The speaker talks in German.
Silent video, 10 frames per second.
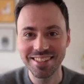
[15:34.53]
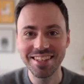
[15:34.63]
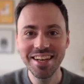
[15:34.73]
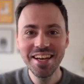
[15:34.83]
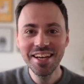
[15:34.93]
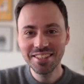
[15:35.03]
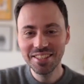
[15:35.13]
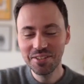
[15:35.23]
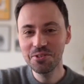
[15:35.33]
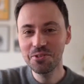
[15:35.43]
Richtig,
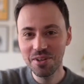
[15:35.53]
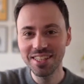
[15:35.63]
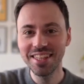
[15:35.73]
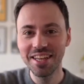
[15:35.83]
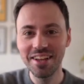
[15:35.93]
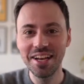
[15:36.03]
äh, genau so.